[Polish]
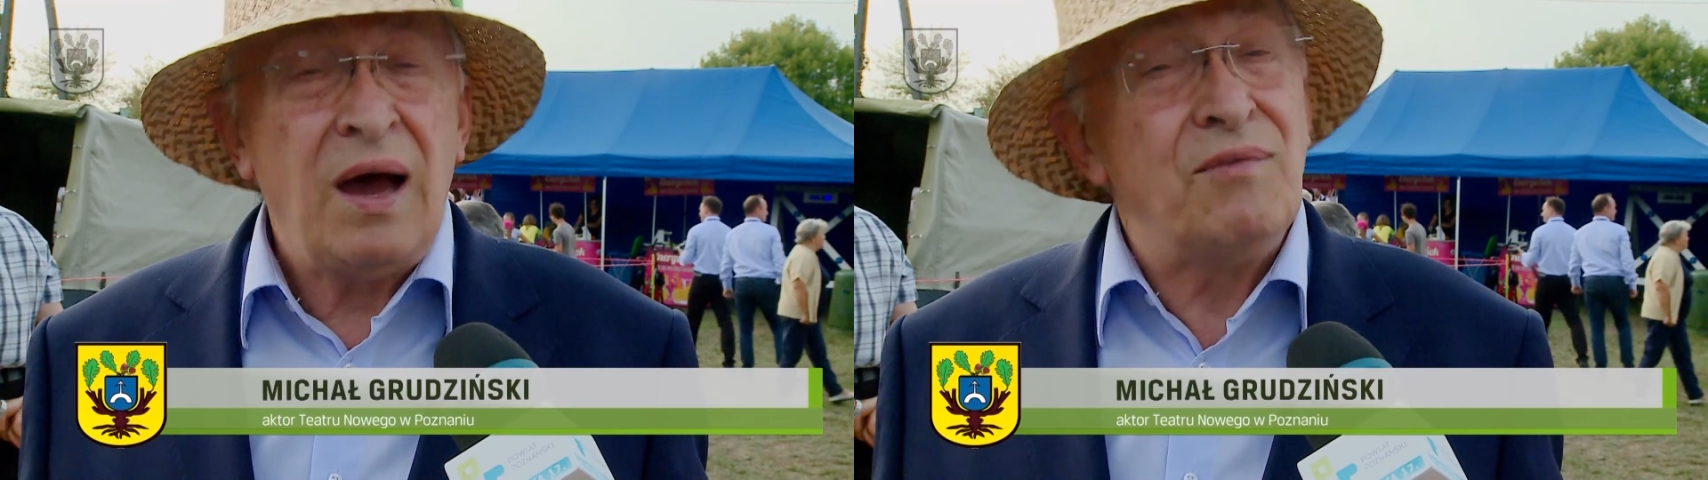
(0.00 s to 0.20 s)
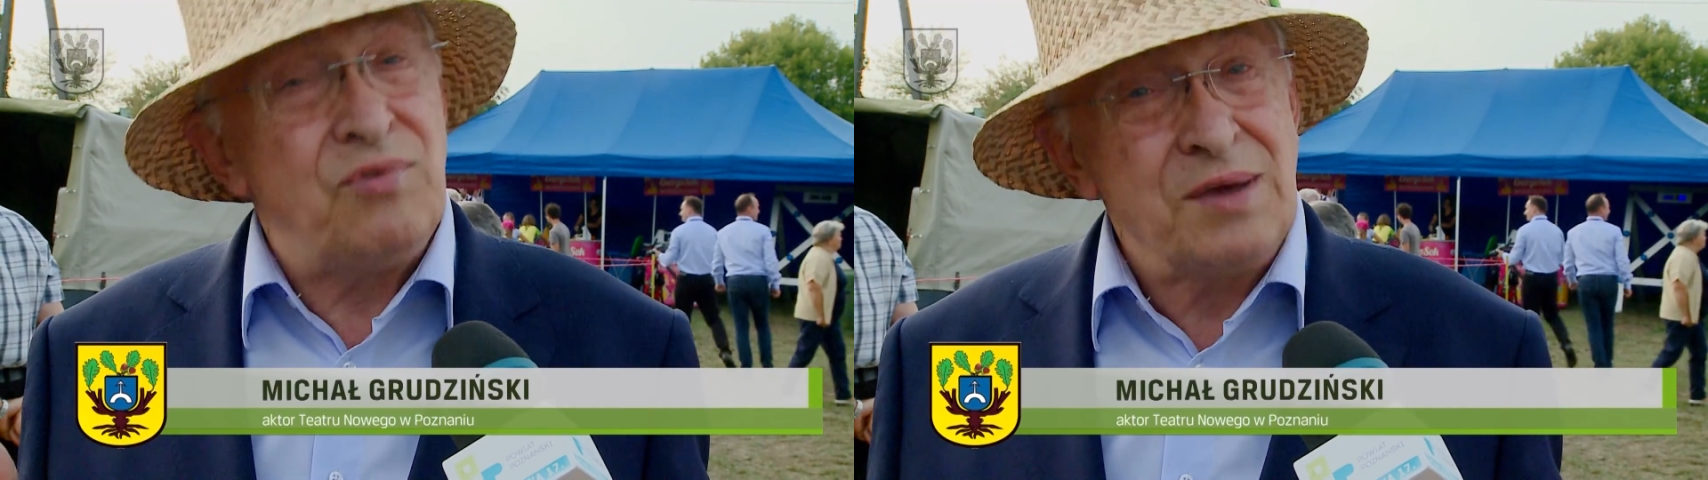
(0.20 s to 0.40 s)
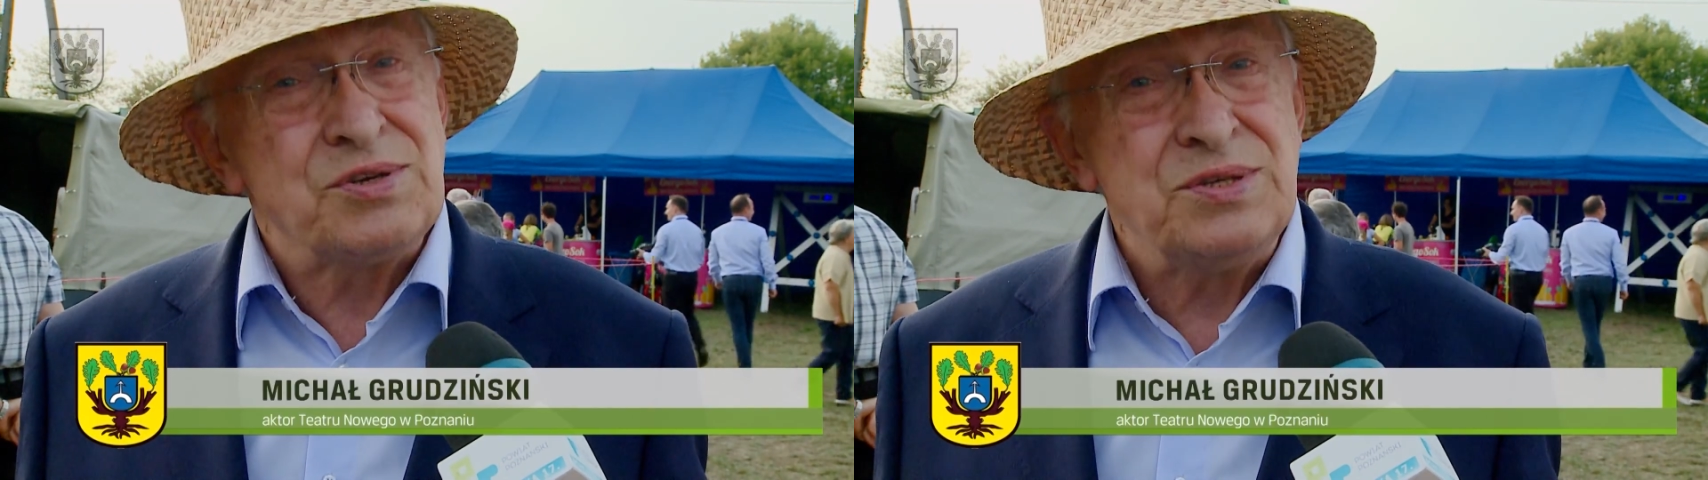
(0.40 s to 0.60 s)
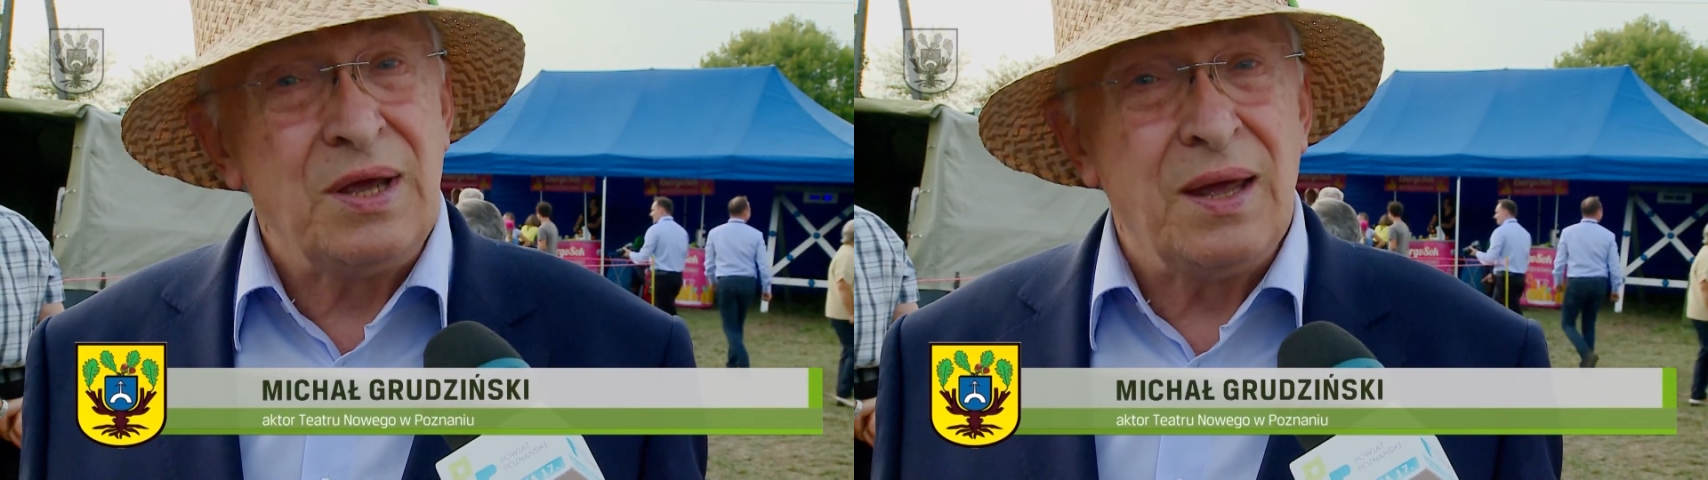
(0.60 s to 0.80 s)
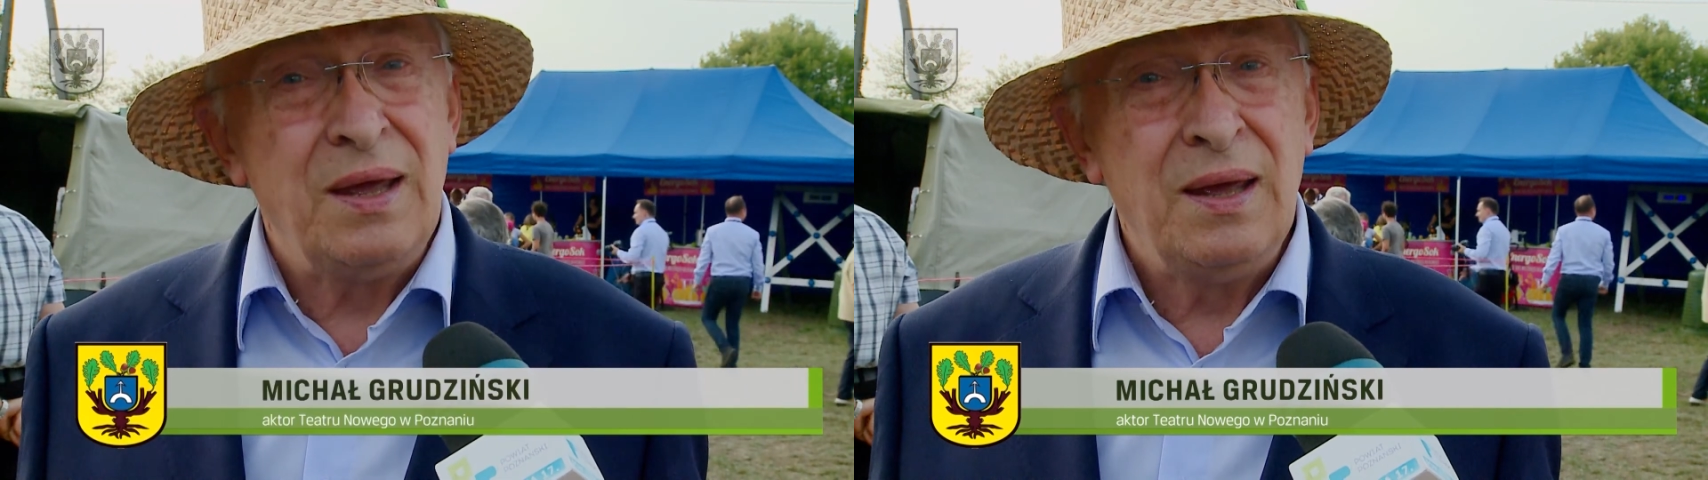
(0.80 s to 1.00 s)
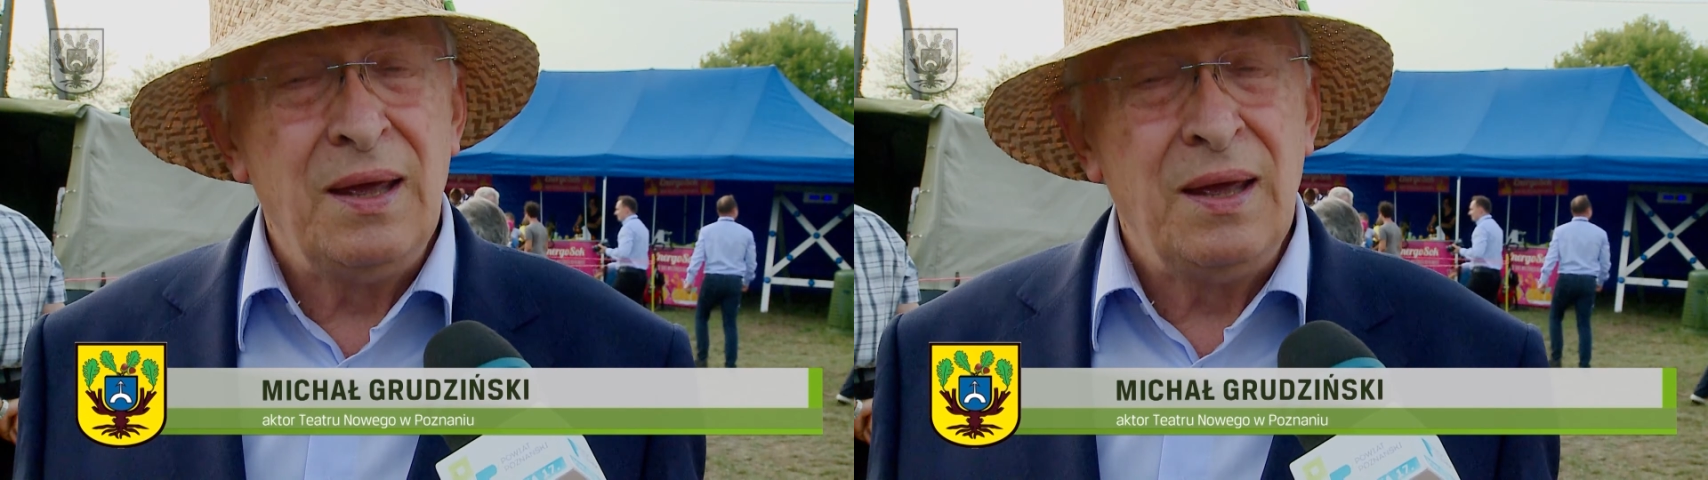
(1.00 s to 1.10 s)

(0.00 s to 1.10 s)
A właśnie,